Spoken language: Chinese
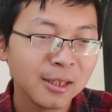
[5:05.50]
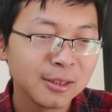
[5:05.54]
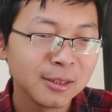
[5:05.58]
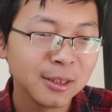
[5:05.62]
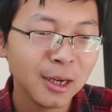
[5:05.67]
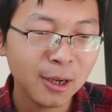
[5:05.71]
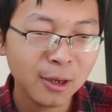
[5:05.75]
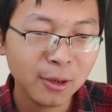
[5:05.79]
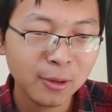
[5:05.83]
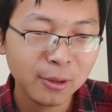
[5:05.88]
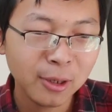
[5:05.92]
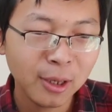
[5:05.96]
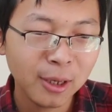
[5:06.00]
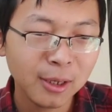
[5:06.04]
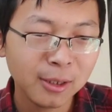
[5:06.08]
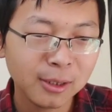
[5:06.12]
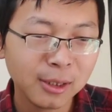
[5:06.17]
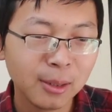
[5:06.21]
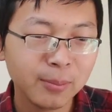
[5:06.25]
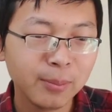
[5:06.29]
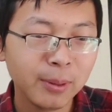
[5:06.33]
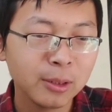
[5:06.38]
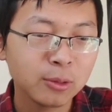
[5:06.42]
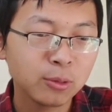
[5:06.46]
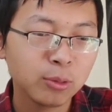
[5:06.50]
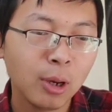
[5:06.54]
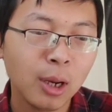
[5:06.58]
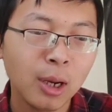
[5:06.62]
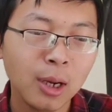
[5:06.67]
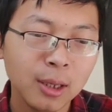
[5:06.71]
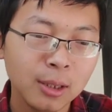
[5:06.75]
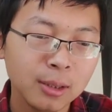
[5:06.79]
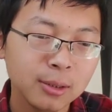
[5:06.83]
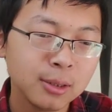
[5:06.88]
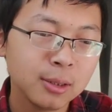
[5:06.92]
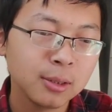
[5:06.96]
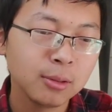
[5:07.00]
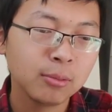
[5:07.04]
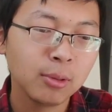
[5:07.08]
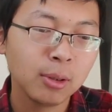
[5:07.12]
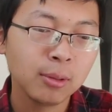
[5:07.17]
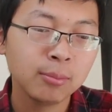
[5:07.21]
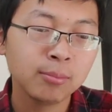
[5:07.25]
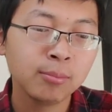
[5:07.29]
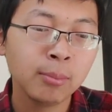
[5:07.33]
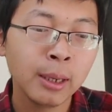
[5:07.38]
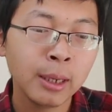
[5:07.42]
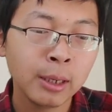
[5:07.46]
然后呢，他被抓了，是因为
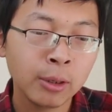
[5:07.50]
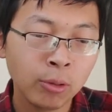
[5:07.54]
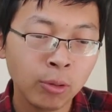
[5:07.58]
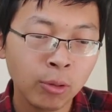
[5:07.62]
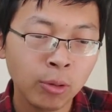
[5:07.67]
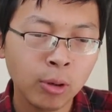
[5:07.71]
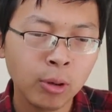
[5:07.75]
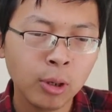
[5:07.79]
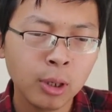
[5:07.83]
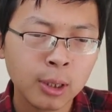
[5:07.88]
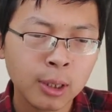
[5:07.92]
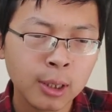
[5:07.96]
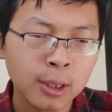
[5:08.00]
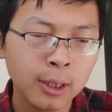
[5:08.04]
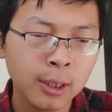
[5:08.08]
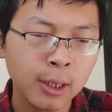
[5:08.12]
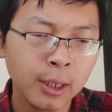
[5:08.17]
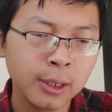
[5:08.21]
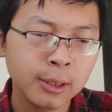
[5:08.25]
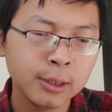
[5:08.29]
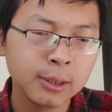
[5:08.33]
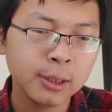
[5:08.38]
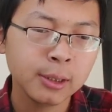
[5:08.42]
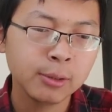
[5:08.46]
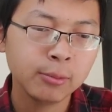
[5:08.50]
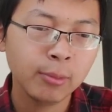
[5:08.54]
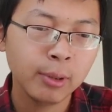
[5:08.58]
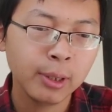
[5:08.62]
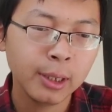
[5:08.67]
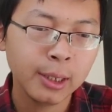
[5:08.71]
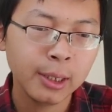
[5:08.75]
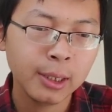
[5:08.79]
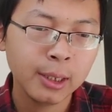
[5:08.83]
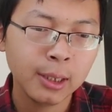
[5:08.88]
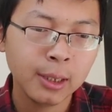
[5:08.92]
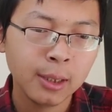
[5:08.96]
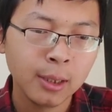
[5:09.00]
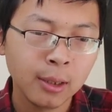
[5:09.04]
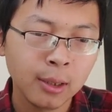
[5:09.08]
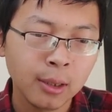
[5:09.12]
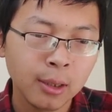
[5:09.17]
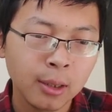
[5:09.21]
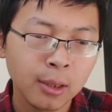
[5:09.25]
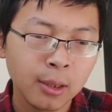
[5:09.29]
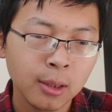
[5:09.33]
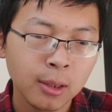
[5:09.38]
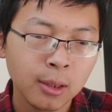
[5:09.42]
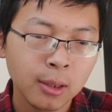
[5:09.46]
美国可能因为
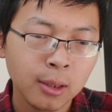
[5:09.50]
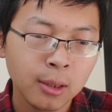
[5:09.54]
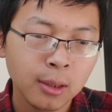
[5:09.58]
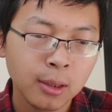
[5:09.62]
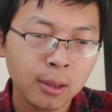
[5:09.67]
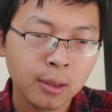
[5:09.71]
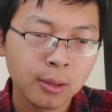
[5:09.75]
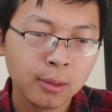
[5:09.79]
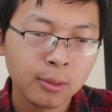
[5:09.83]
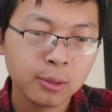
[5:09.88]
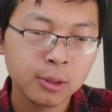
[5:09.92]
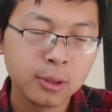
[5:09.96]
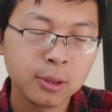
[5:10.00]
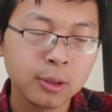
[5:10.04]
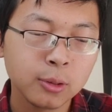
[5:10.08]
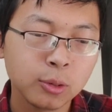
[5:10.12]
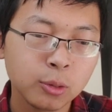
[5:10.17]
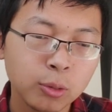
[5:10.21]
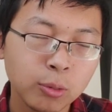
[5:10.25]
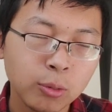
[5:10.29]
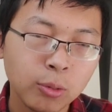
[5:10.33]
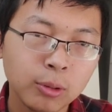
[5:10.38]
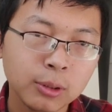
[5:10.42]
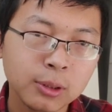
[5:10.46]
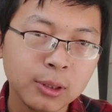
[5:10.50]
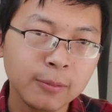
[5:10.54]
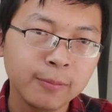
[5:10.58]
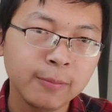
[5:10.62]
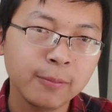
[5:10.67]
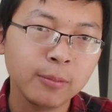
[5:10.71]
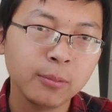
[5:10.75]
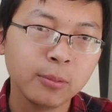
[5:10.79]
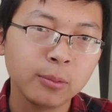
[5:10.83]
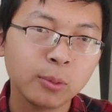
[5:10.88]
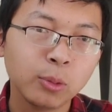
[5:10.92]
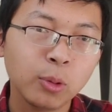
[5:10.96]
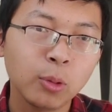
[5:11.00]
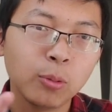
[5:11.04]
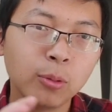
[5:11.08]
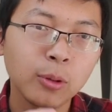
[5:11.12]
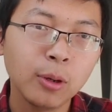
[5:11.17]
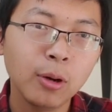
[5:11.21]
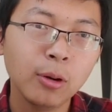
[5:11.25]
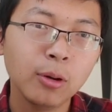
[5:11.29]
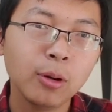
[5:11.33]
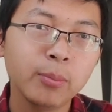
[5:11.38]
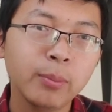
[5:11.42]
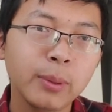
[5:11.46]
是中国政府通
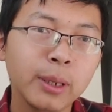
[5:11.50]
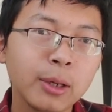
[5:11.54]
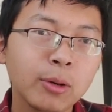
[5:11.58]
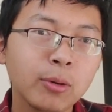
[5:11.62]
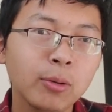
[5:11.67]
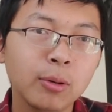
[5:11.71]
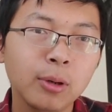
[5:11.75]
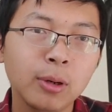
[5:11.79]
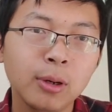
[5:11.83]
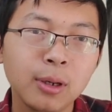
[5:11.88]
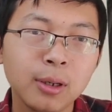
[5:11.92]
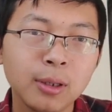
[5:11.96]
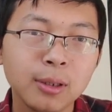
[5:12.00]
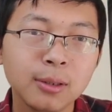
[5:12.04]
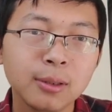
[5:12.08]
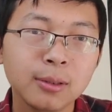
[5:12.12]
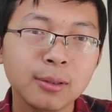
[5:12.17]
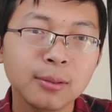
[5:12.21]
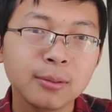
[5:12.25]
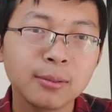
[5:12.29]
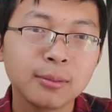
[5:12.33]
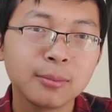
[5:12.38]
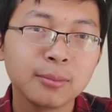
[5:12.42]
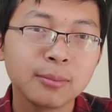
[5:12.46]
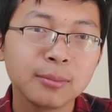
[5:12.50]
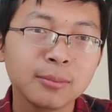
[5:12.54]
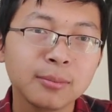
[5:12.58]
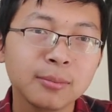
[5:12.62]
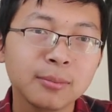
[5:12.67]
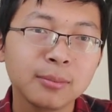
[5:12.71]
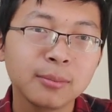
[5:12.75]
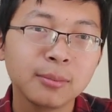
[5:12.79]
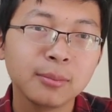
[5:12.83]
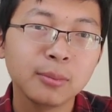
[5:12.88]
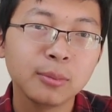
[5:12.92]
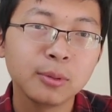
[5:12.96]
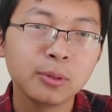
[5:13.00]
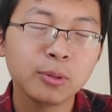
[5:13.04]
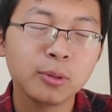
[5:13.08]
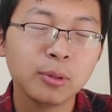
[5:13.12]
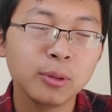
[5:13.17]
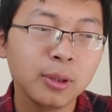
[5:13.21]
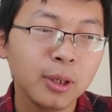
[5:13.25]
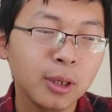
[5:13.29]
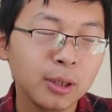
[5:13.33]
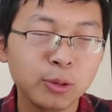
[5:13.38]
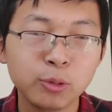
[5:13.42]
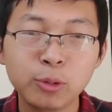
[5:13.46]
告了美国，
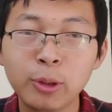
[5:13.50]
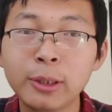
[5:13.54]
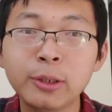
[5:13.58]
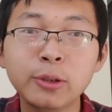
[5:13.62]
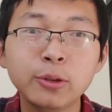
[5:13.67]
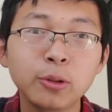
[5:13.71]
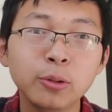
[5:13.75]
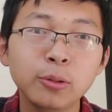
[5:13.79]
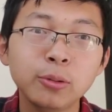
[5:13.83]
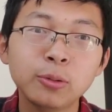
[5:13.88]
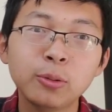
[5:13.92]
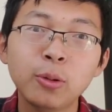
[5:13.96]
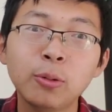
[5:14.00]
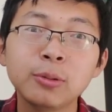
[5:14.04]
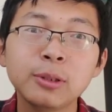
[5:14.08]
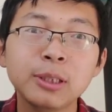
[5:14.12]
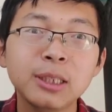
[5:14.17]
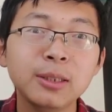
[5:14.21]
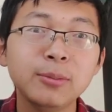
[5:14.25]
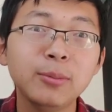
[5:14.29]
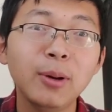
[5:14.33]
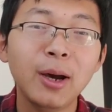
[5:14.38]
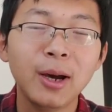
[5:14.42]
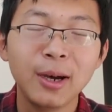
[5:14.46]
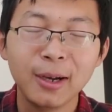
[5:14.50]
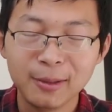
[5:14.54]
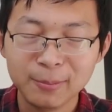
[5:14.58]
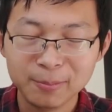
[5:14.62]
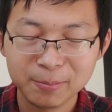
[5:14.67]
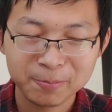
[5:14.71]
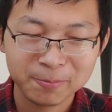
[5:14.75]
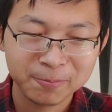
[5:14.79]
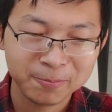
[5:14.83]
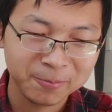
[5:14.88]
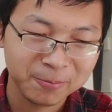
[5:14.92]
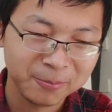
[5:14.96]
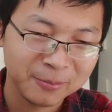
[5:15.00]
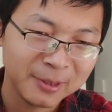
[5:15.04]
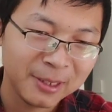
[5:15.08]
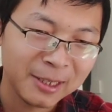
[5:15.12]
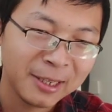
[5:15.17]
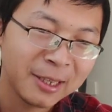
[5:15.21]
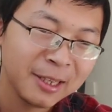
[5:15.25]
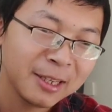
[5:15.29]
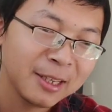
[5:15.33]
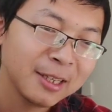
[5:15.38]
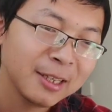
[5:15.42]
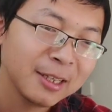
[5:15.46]
说要全球通缉嘛，
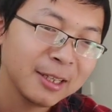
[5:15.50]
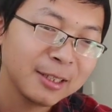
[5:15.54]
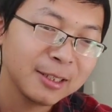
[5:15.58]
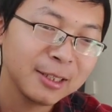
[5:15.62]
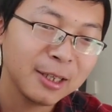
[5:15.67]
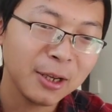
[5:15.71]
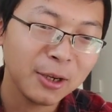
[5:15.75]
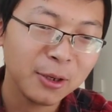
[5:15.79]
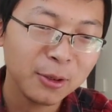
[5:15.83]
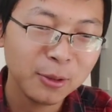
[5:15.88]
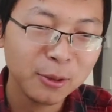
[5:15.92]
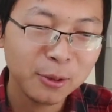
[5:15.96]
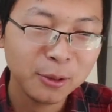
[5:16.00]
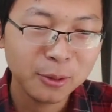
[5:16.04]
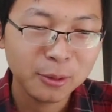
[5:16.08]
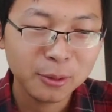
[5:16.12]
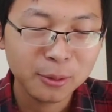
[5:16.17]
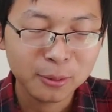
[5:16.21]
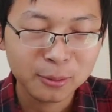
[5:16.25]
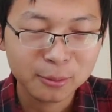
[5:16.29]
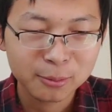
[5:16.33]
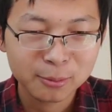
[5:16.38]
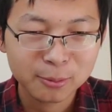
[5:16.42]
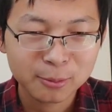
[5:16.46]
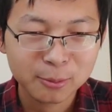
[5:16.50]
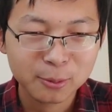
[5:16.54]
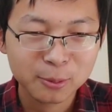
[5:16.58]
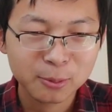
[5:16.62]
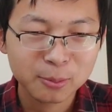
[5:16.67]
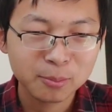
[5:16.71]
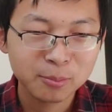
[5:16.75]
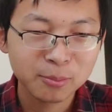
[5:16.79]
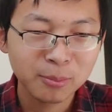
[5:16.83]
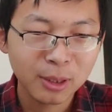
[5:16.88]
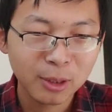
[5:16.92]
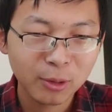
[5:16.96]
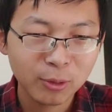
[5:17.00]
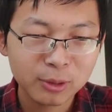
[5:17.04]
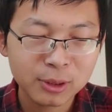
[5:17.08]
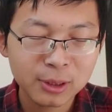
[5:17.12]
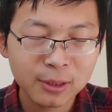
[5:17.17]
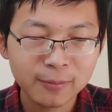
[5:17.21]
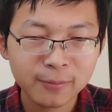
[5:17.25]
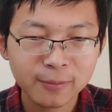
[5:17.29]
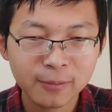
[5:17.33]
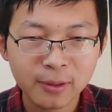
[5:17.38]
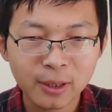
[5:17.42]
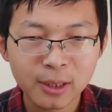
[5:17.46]
然后美国
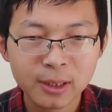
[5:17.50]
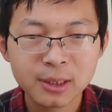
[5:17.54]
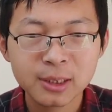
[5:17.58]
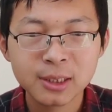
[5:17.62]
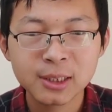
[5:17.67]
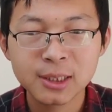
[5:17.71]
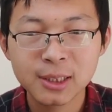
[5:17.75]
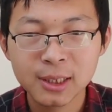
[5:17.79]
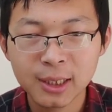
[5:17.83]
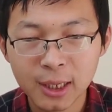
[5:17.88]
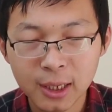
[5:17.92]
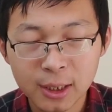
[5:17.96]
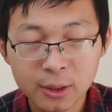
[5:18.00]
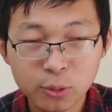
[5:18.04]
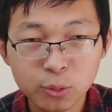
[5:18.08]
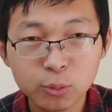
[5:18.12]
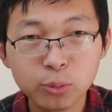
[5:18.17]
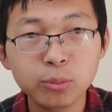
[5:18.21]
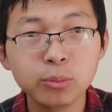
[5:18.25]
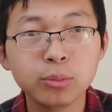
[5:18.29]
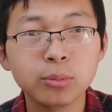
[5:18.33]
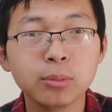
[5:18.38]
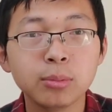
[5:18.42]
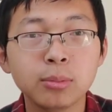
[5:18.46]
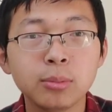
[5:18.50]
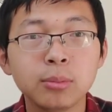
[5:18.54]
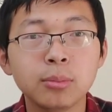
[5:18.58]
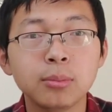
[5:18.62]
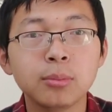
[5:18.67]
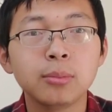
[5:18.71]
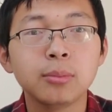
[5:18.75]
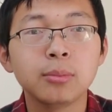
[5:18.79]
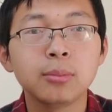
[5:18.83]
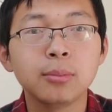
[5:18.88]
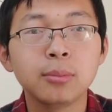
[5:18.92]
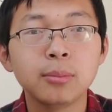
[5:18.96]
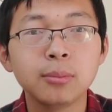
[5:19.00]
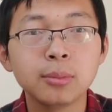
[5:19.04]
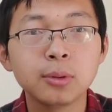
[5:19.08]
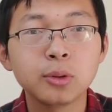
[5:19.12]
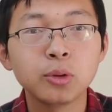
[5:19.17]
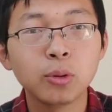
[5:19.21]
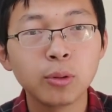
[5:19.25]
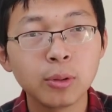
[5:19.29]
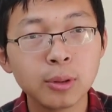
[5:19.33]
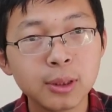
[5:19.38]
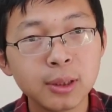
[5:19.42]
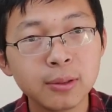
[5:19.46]
政府呢协助
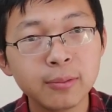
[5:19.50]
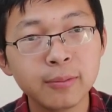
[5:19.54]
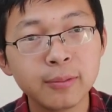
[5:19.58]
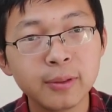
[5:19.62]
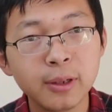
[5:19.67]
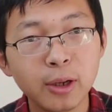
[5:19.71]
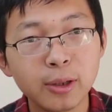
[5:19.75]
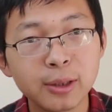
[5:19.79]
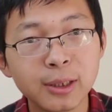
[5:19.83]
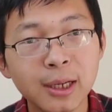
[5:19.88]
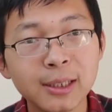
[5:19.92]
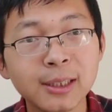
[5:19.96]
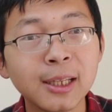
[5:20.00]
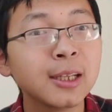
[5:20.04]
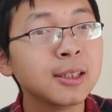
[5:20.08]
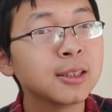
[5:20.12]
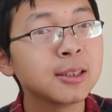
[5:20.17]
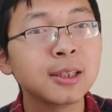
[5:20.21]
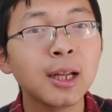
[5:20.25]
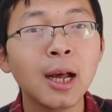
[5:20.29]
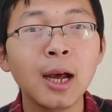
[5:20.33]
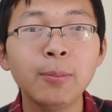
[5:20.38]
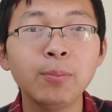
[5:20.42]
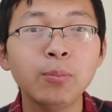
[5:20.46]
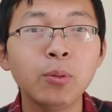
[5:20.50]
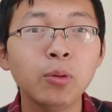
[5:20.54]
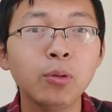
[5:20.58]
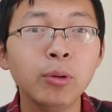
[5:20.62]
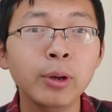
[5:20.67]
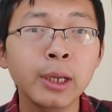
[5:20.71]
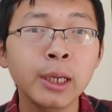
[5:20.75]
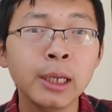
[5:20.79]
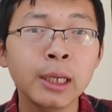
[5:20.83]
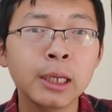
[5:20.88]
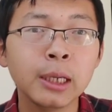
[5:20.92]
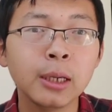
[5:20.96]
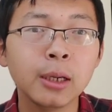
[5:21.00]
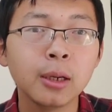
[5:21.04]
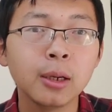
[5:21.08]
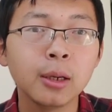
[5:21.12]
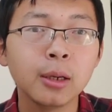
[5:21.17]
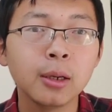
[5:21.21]
中国政府调查，但是他不会，